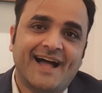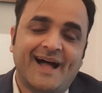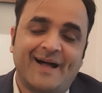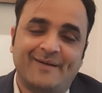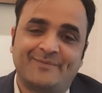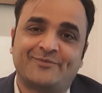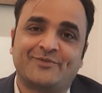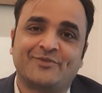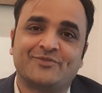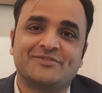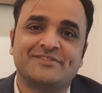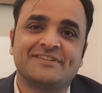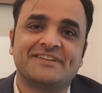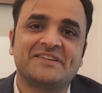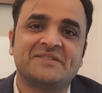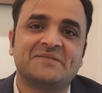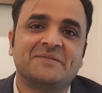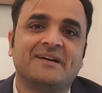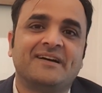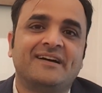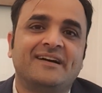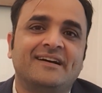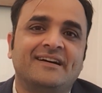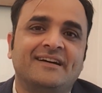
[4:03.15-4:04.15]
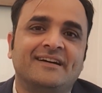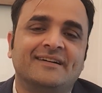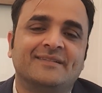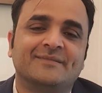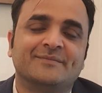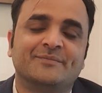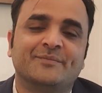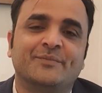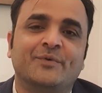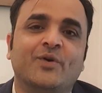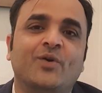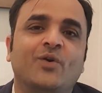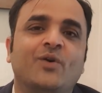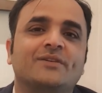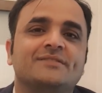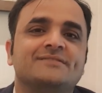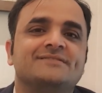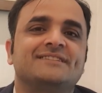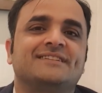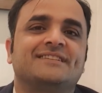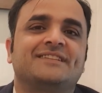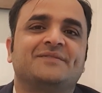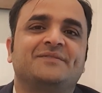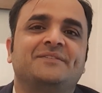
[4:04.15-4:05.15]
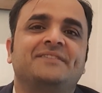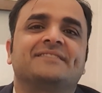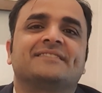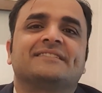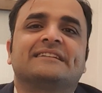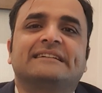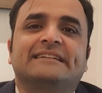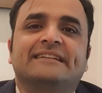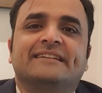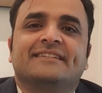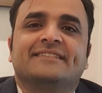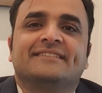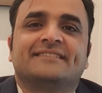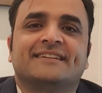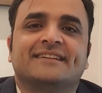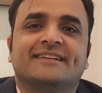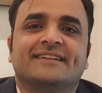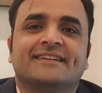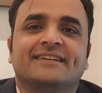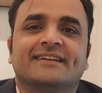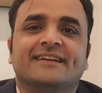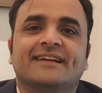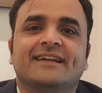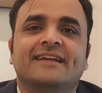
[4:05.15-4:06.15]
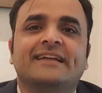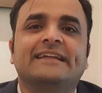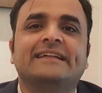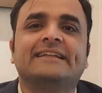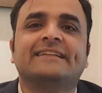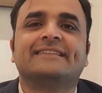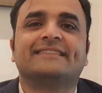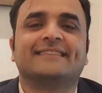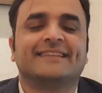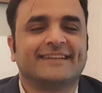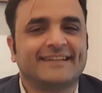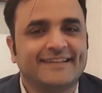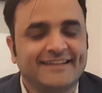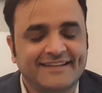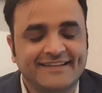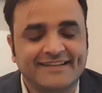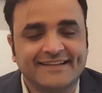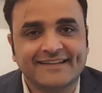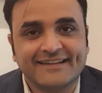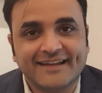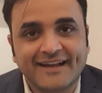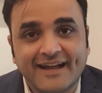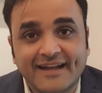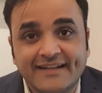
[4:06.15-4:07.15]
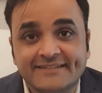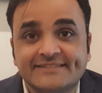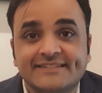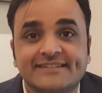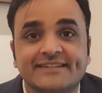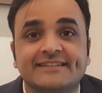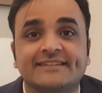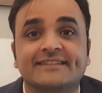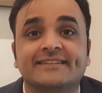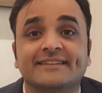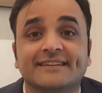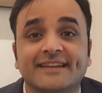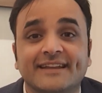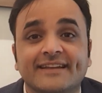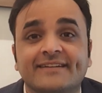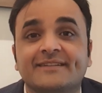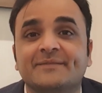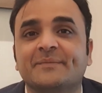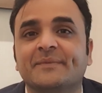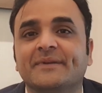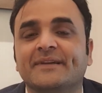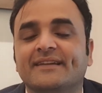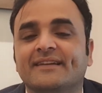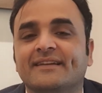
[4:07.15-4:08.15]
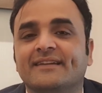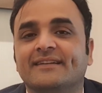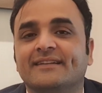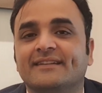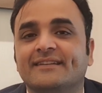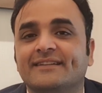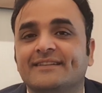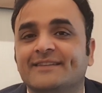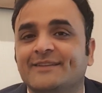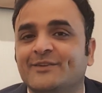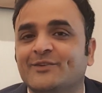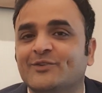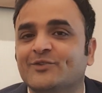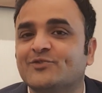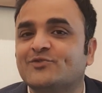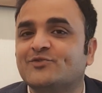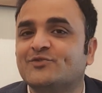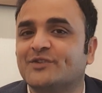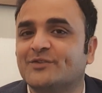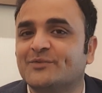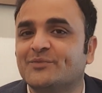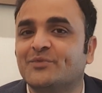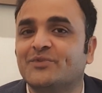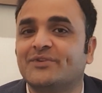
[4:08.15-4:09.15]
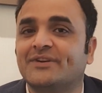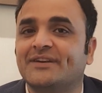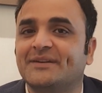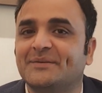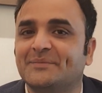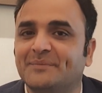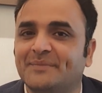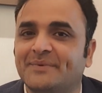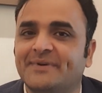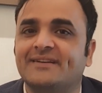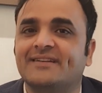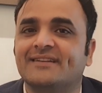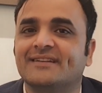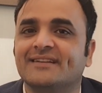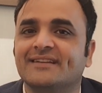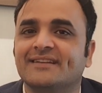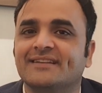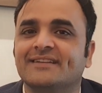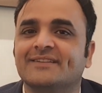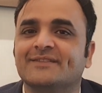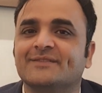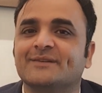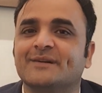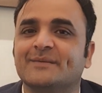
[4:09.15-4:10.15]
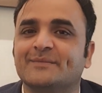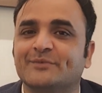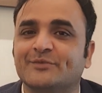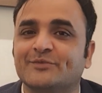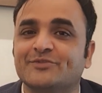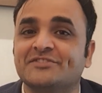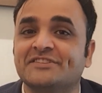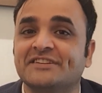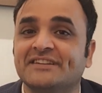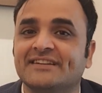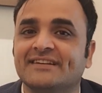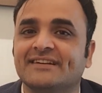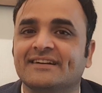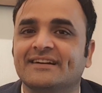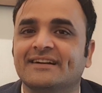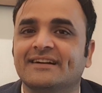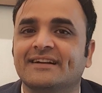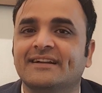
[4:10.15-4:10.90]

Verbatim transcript: आप सोचें कि वहाँ बहुत ज़्यादा फैसिलिटीज़ हैं नहीं आज की डेट में यदि कोई स्टूडेंट पुराने पढ़ रहे हैं तो आप पूछिएगा